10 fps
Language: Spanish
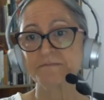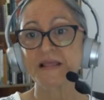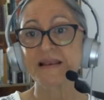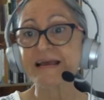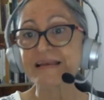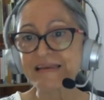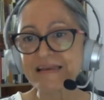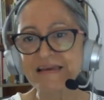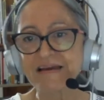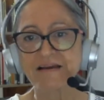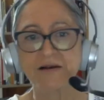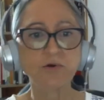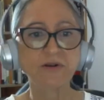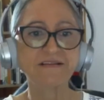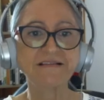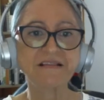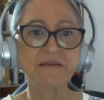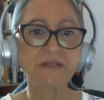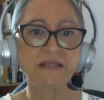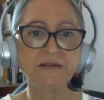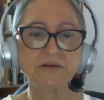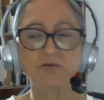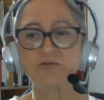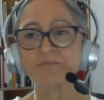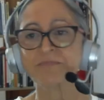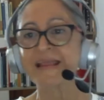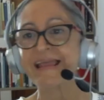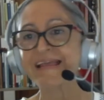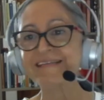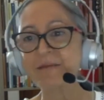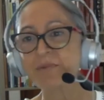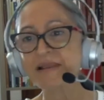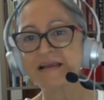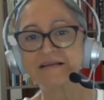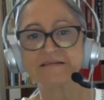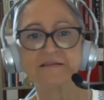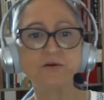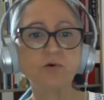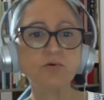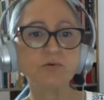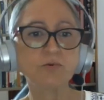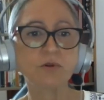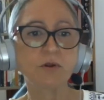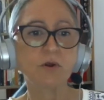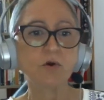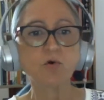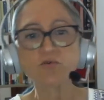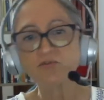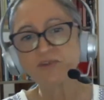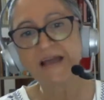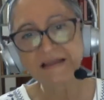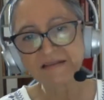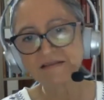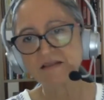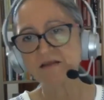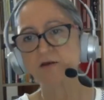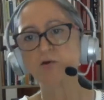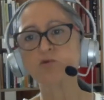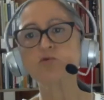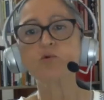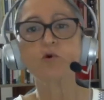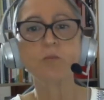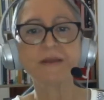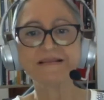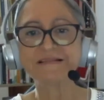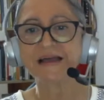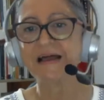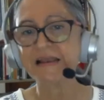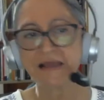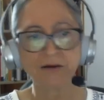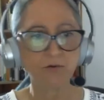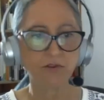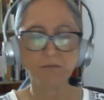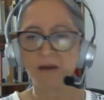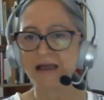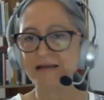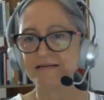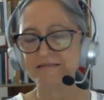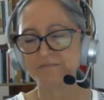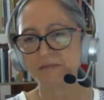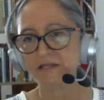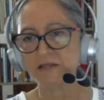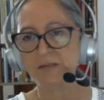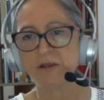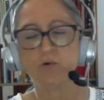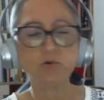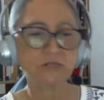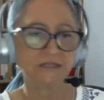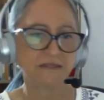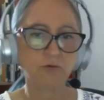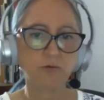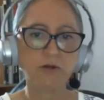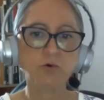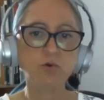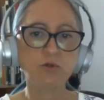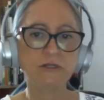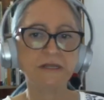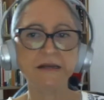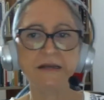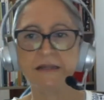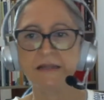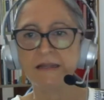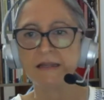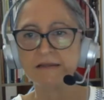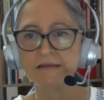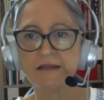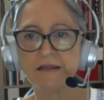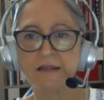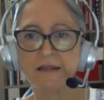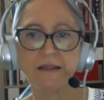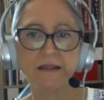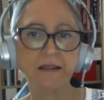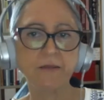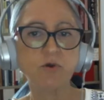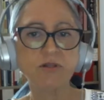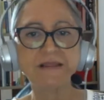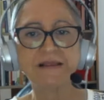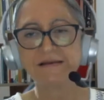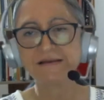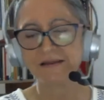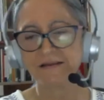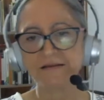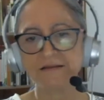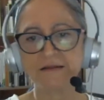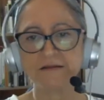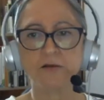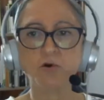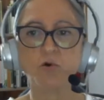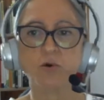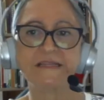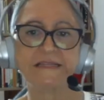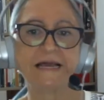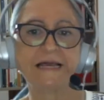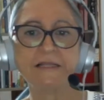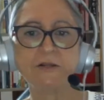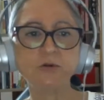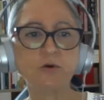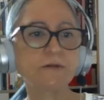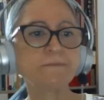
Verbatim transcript: las quejas, los resentimientos, esa aplicación constante de rótulos mentales a los demás, este me gusta, este no me gusta, este es muy inteligente, este no lo es tanto.